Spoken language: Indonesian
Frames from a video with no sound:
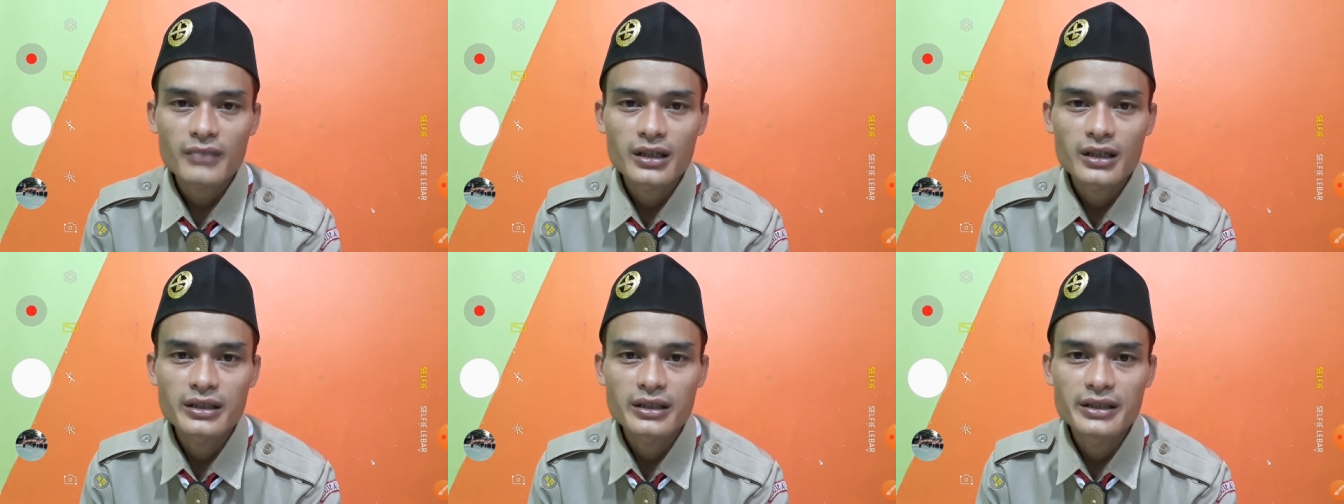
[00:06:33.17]

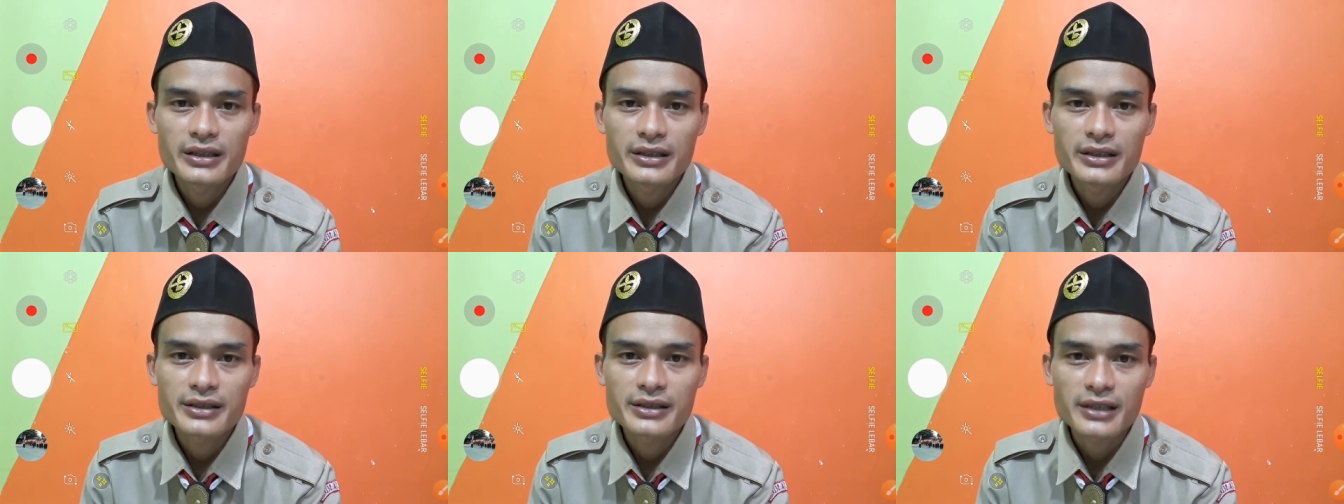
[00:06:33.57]

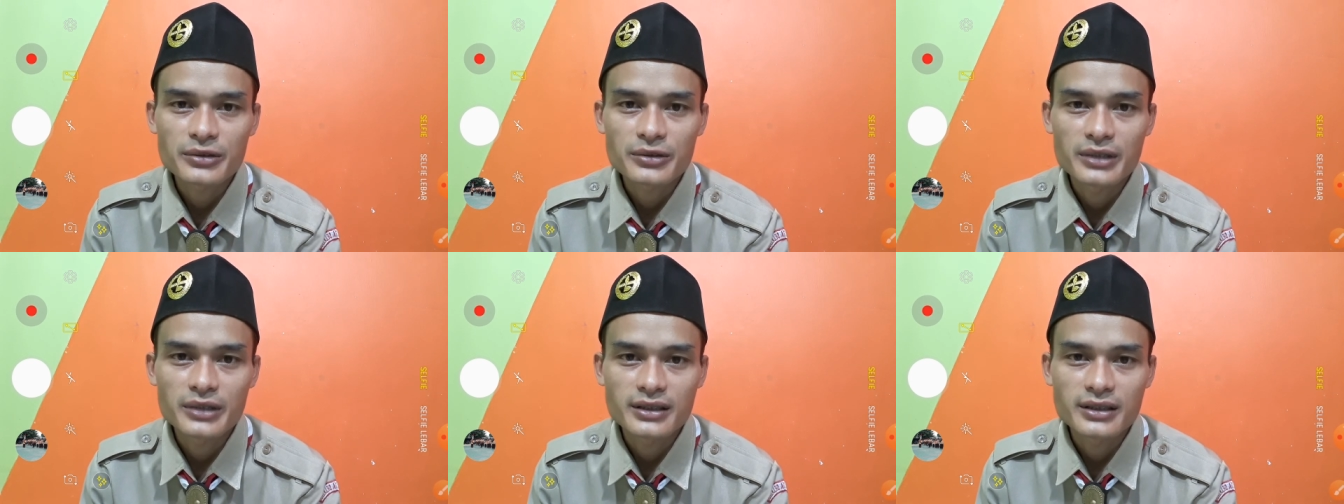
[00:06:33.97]
di
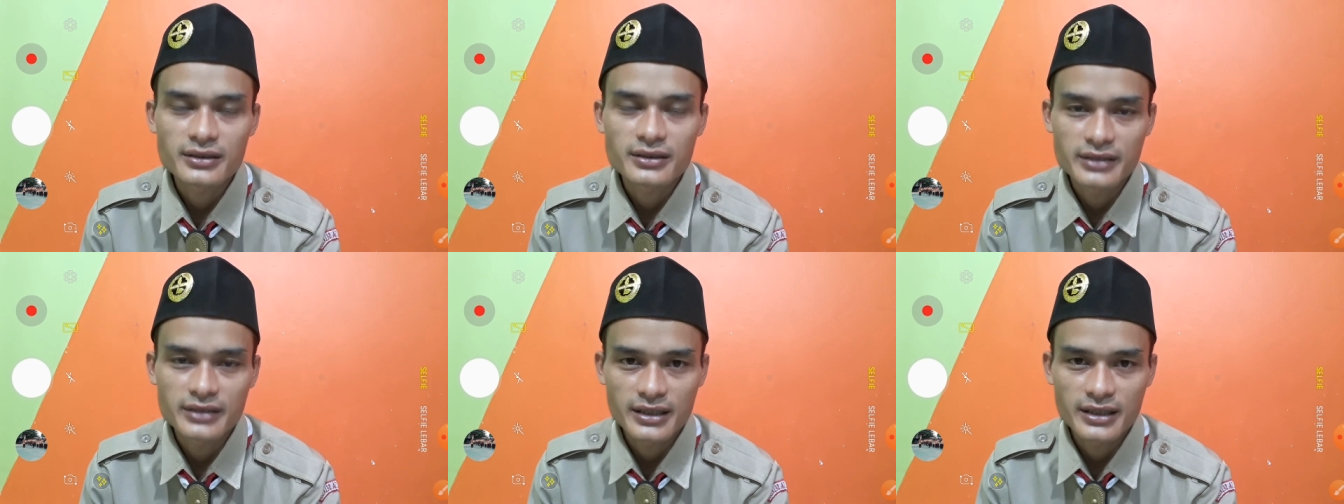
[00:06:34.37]
satuan
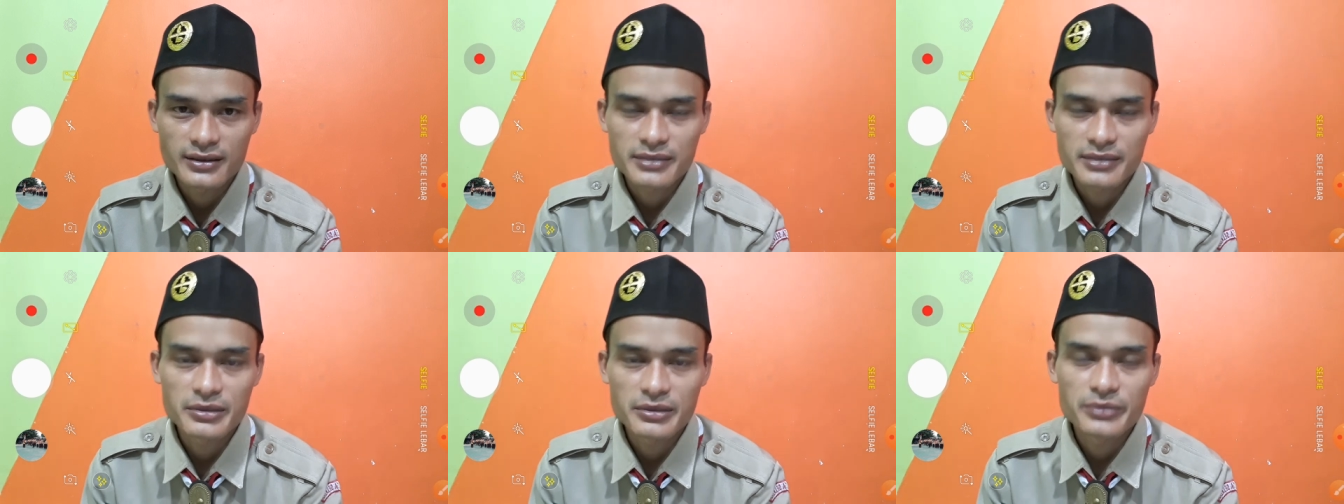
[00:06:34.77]
yang
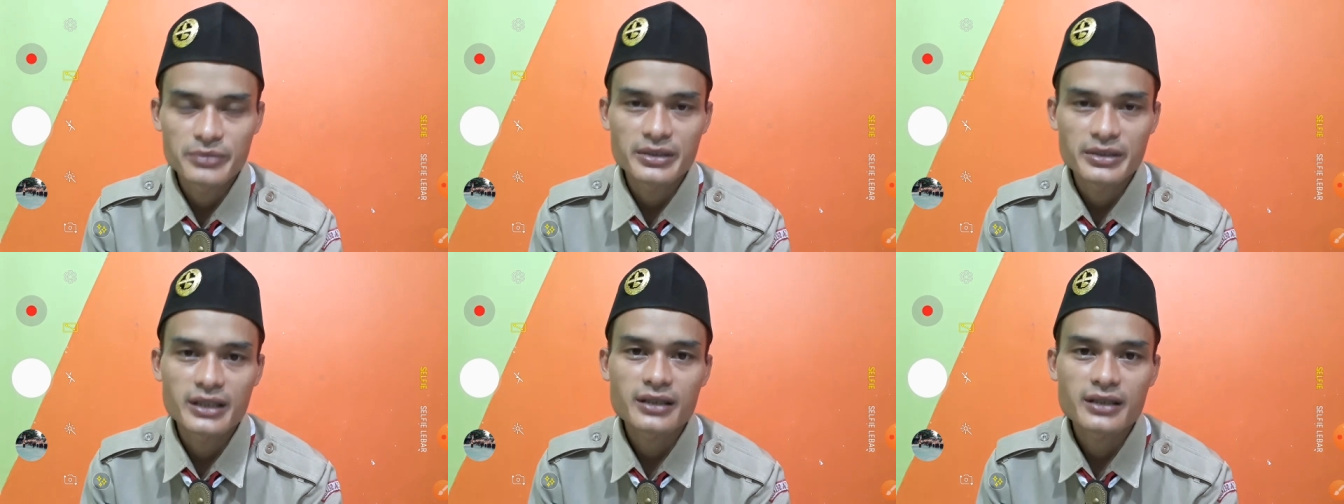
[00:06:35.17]

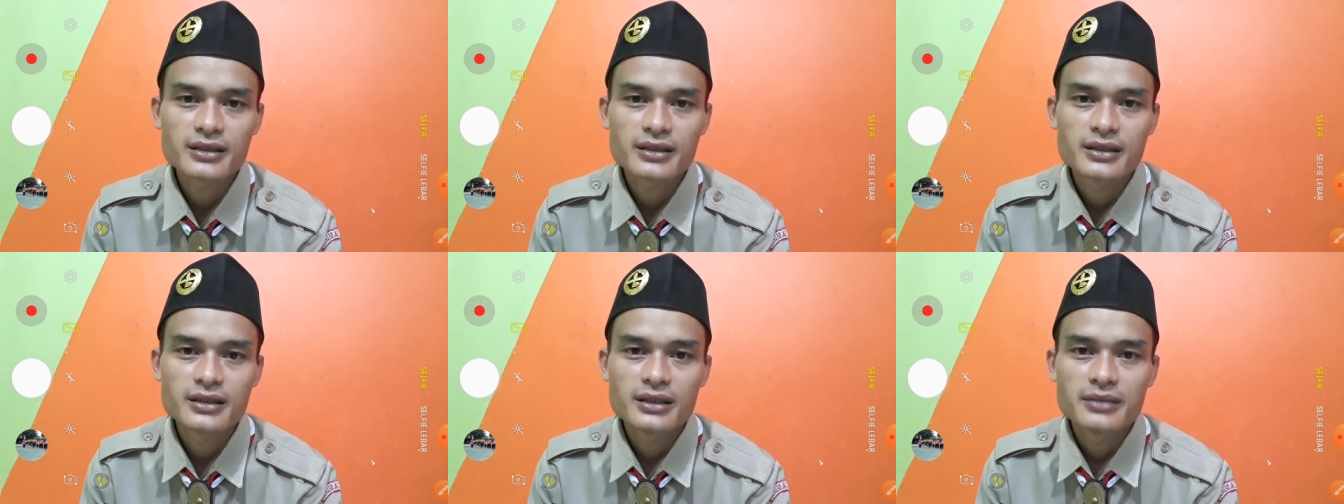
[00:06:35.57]
sebelumnya
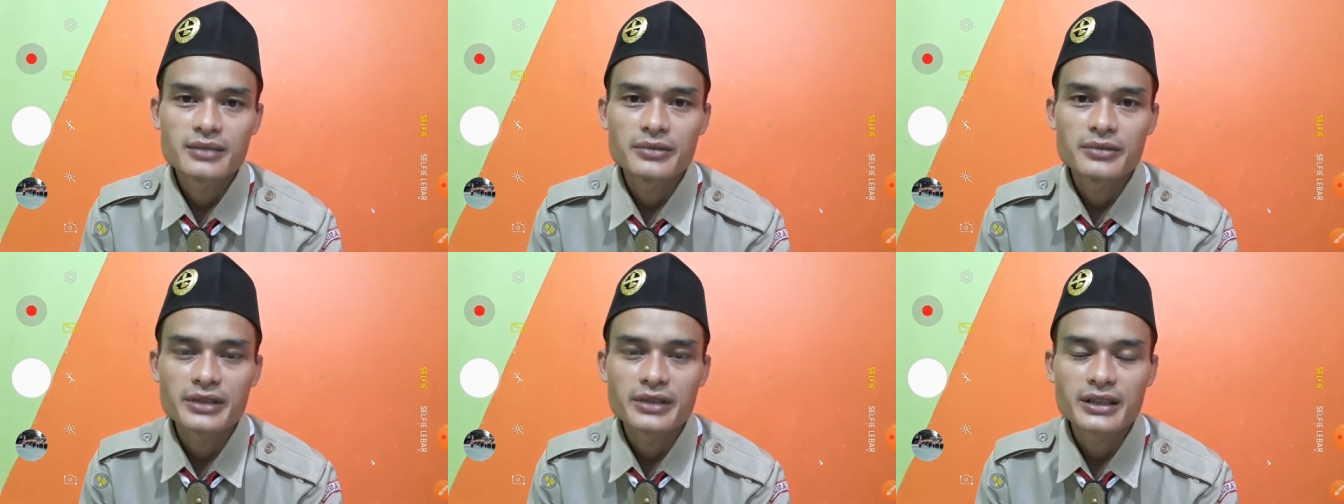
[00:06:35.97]

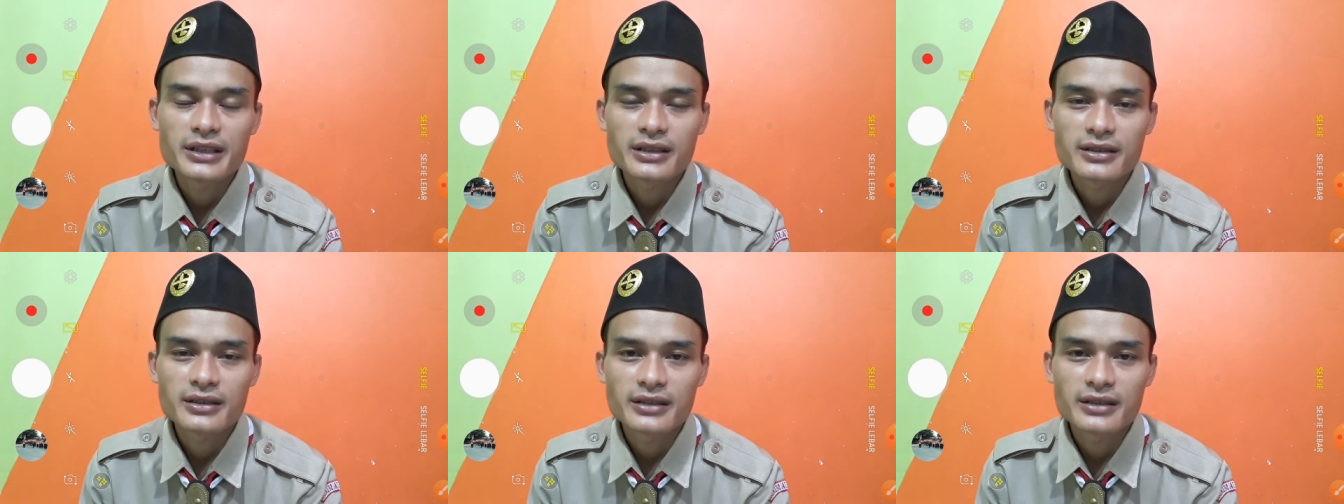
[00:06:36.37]

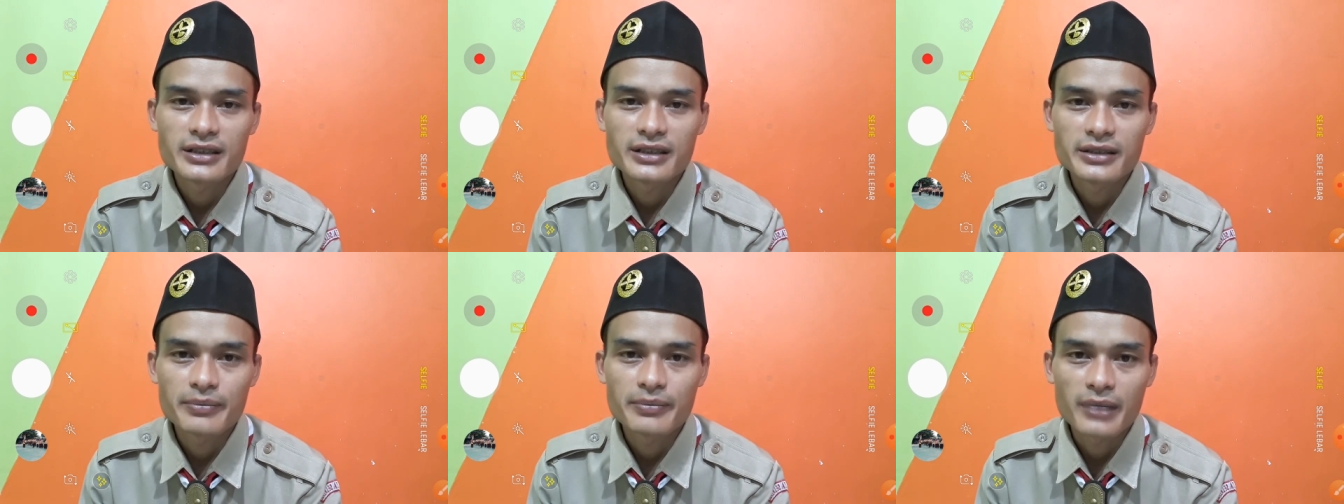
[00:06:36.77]
mungkin
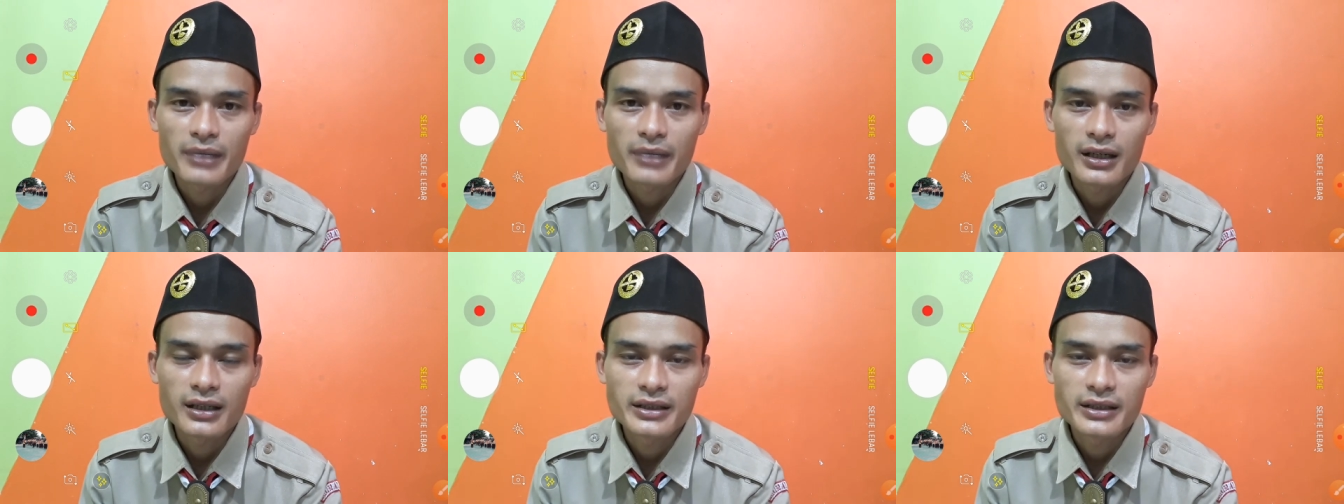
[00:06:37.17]
di
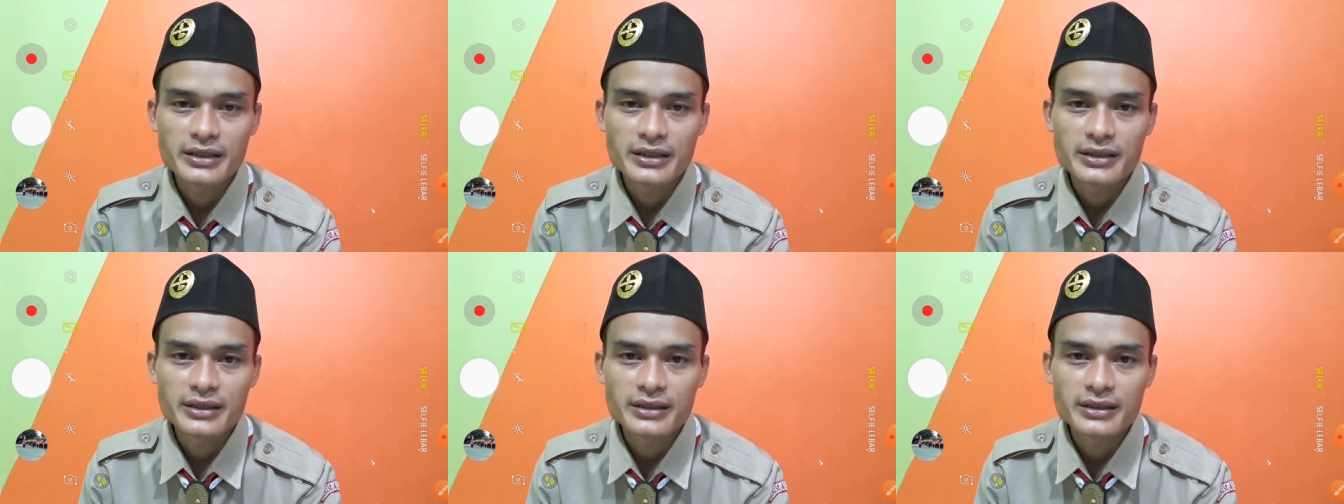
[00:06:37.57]
di